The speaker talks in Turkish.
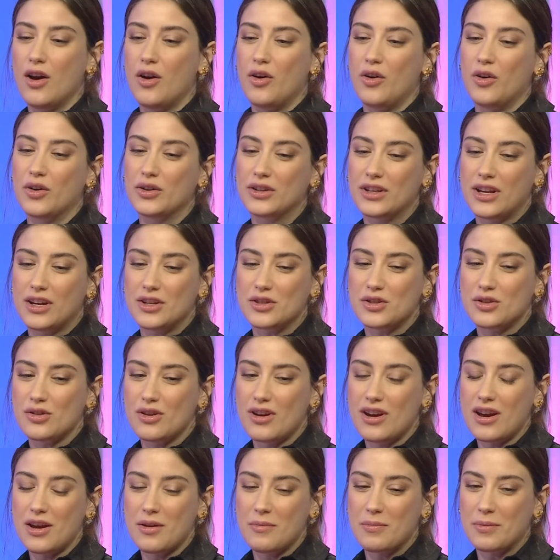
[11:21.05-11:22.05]
Ondan
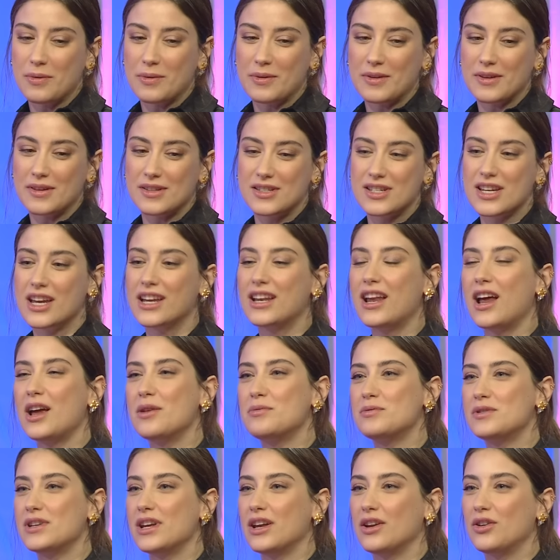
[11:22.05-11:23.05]
sonra Ceyda bir
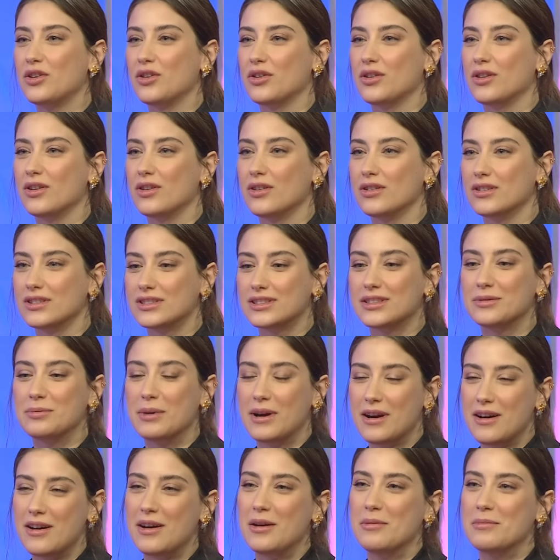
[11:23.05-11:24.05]
şey diyordu. İşte
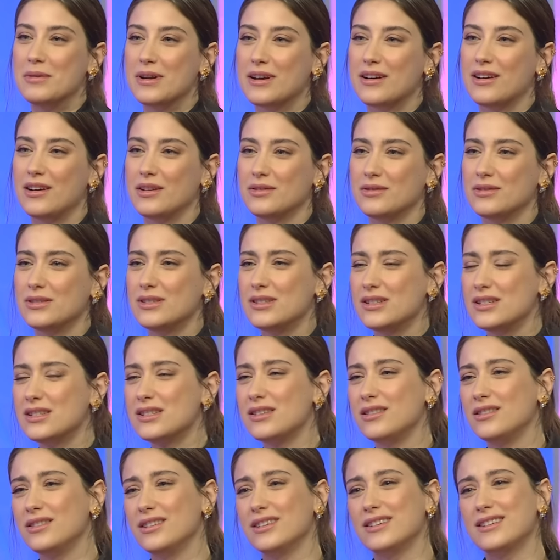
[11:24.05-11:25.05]
ben hamile kaldım.
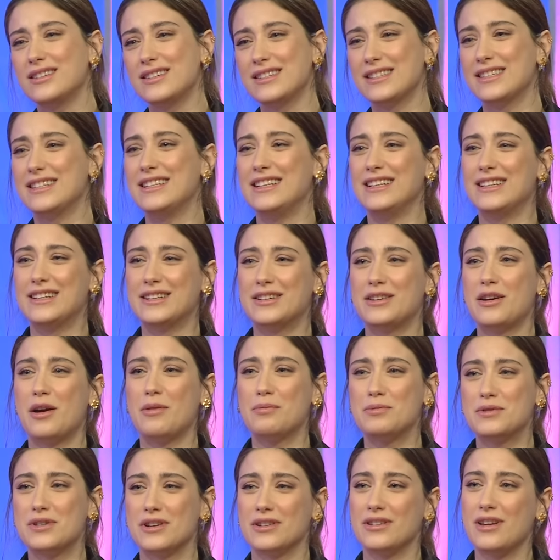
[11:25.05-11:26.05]
İnşallah kız değildir. Ne
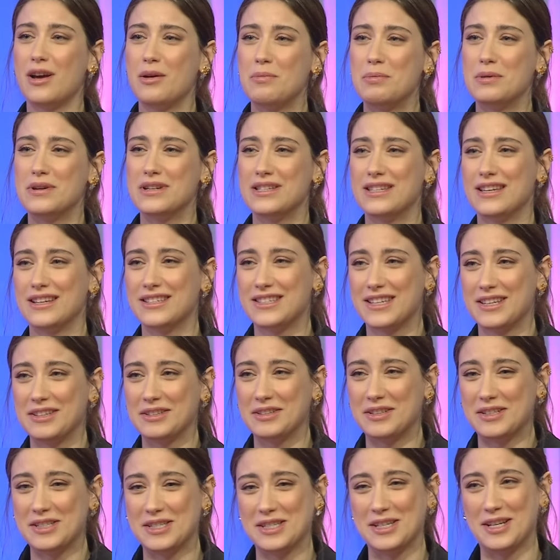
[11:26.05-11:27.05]
yapacağız? Ne yaparız? Hazal'ın
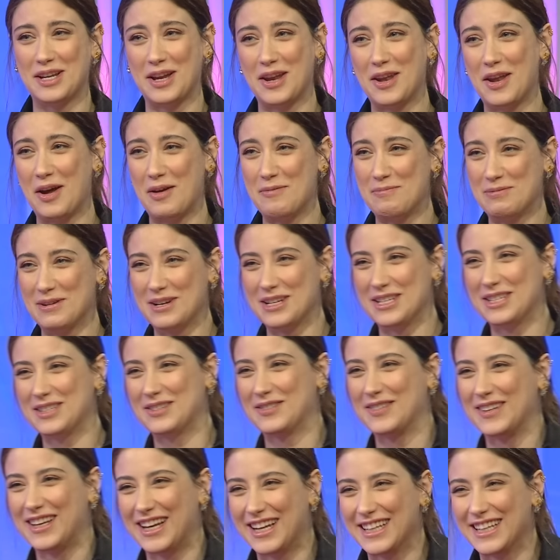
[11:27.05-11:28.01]
kızıyla ne yaparız filan.